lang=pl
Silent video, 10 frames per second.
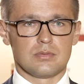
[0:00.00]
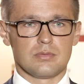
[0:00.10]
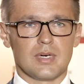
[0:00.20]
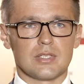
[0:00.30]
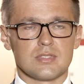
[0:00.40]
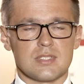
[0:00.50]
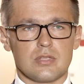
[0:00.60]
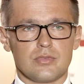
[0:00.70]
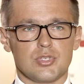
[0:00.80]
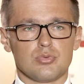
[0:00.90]
warto
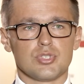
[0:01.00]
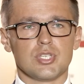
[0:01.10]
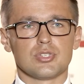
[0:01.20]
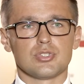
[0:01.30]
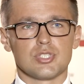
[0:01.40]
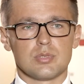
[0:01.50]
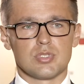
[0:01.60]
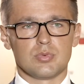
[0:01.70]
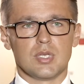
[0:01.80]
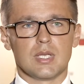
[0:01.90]
zastanowić się, czy nie
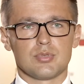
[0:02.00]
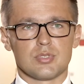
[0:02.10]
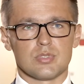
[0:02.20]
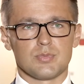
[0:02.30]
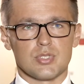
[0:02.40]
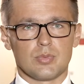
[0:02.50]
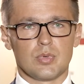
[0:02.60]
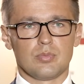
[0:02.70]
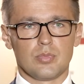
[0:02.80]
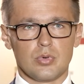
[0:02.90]
szybszym i lepszym
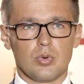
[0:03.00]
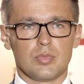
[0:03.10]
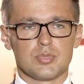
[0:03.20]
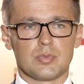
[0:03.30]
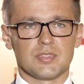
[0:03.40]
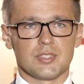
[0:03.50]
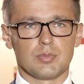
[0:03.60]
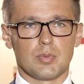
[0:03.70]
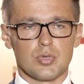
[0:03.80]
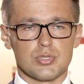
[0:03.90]
sposobem byłoby
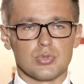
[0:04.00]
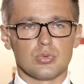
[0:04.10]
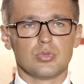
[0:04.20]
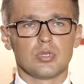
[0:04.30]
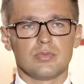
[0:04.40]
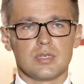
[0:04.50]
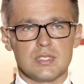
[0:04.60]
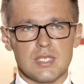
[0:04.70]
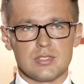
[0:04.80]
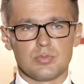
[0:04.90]
przeprowadzenie po prostu
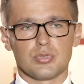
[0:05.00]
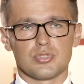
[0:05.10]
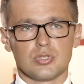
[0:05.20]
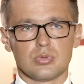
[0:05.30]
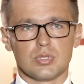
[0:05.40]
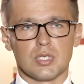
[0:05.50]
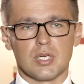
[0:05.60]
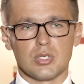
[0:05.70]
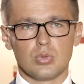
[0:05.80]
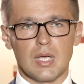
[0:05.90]
nowelizacji poszczególnych
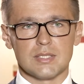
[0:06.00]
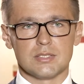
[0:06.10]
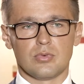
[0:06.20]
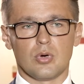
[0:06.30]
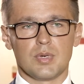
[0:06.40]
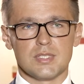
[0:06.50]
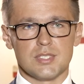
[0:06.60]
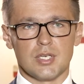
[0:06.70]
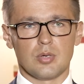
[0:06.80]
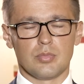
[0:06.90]
regulacji w
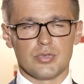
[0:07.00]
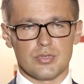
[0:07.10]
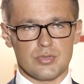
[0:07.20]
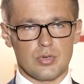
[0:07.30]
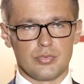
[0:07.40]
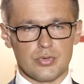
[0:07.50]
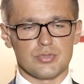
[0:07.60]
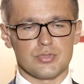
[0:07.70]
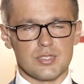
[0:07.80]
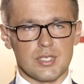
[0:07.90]
obecnie
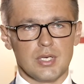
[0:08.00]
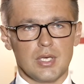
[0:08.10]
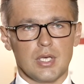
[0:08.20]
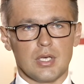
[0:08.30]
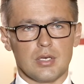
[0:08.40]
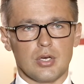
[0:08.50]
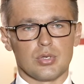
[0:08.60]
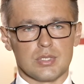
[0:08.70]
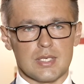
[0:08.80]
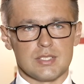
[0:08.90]
obowiązującej
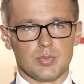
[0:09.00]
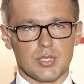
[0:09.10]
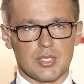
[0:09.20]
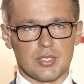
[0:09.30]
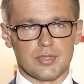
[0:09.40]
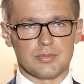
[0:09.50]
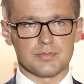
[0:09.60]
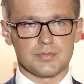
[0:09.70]
ordynacji podatkowej.